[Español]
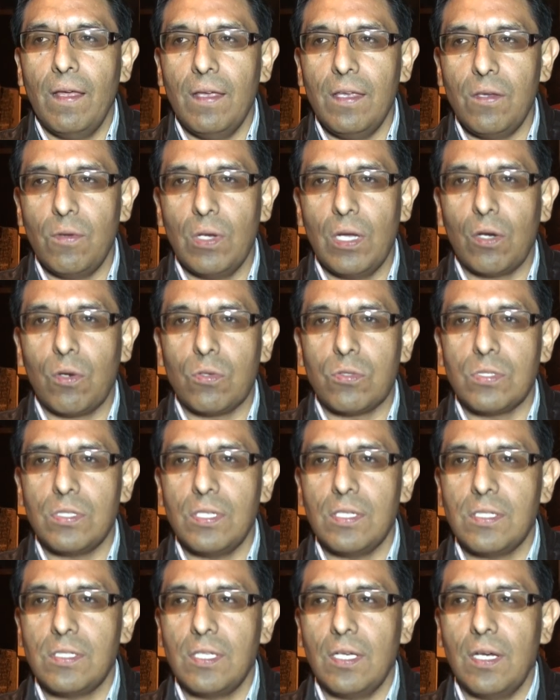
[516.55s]
y una
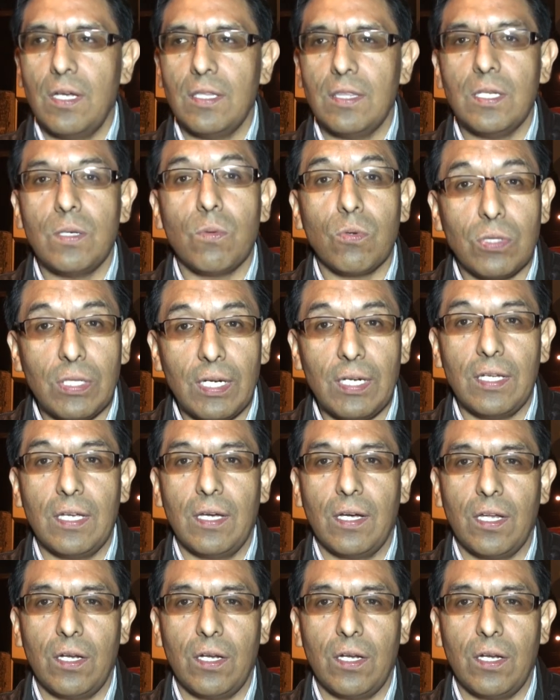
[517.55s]
conciencia tributaria.